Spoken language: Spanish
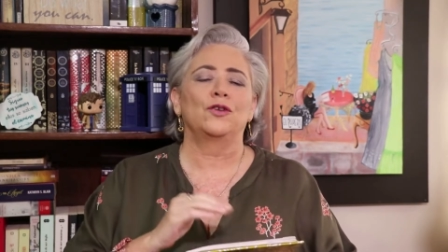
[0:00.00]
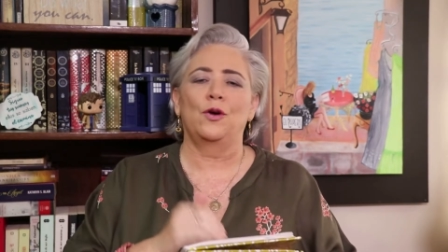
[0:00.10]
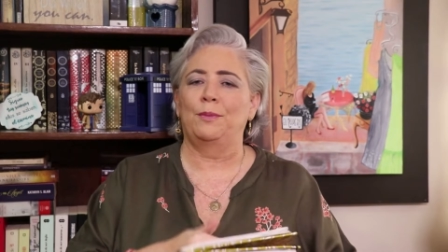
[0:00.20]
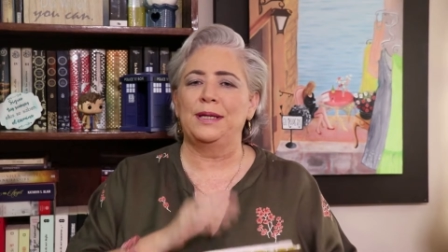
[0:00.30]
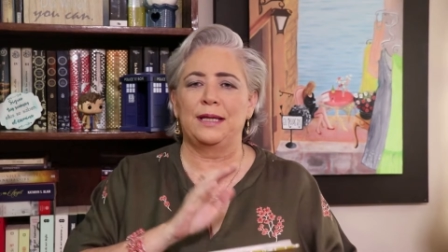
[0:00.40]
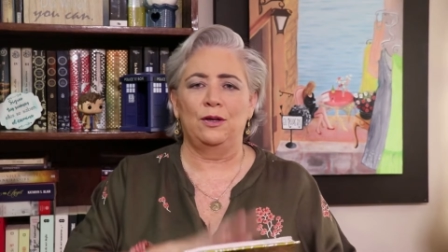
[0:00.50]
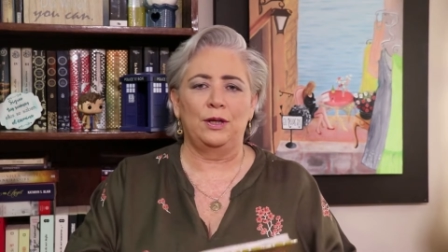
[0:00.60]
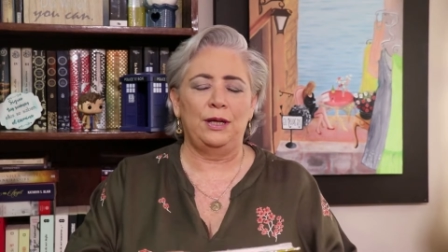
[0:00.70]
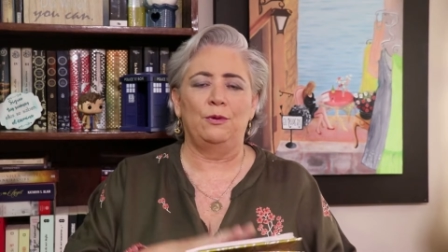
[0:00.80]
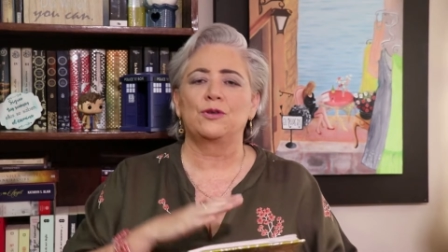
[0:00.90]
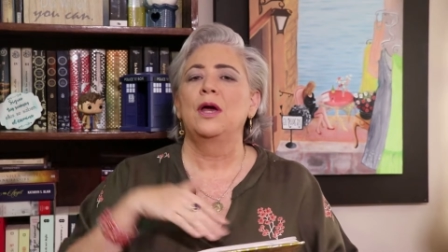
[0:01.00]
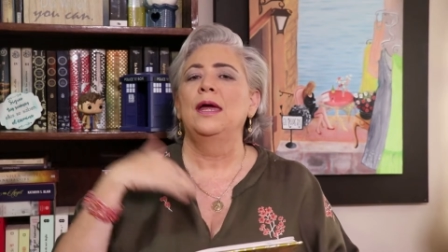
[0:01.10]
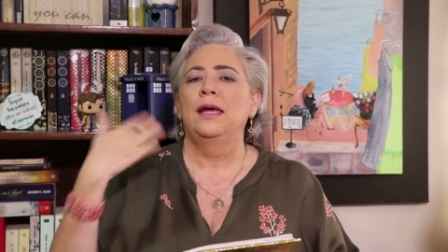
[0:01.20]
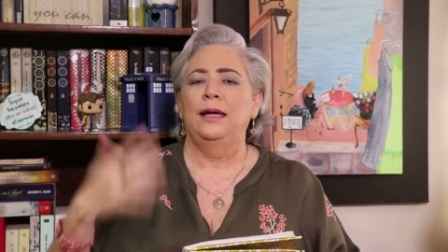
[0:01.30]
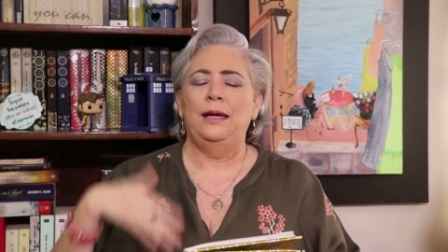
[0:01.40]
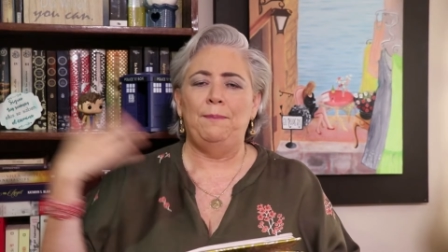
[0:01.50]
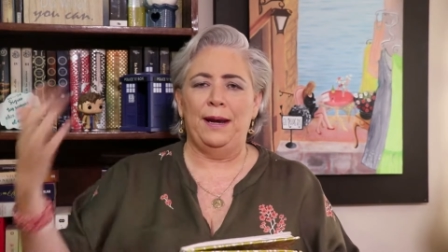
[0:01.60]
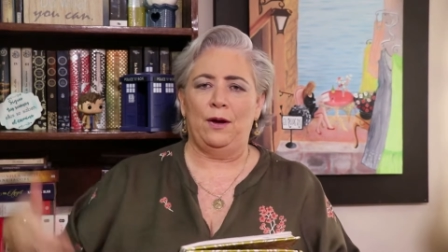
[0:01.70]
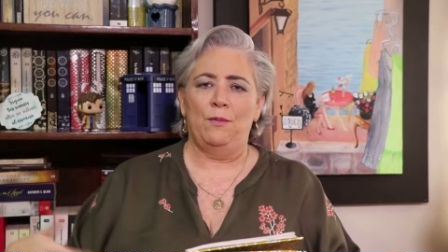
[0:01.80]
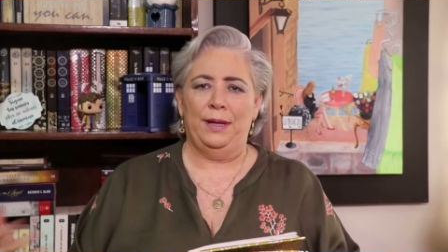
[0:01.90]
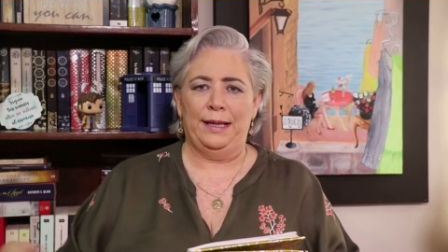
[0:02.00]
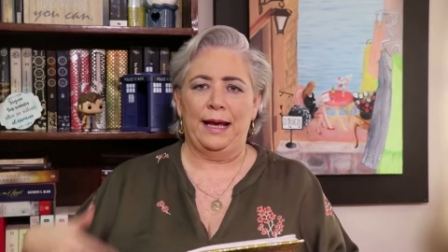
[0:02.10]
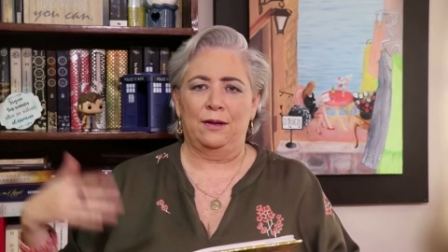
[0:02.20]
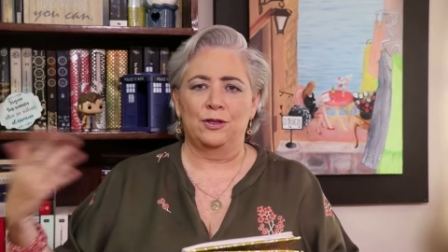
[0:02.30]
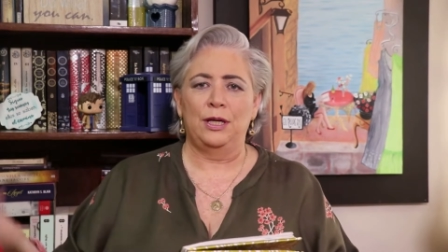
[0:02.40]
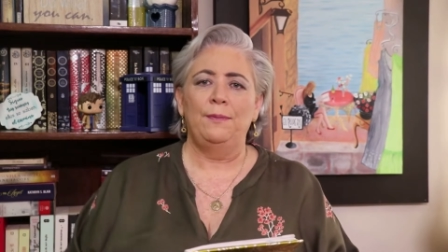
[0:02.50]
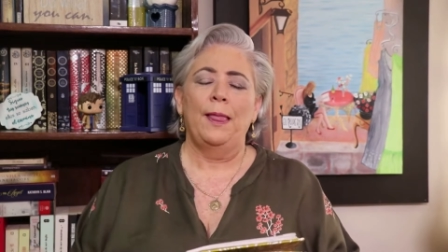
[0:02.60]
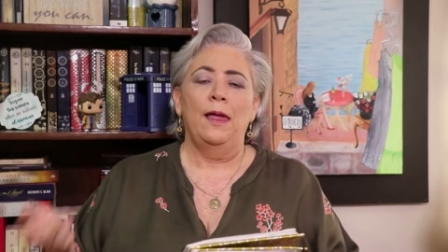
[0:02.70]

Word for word: los nombres de los libros y para comentar, ¿sí?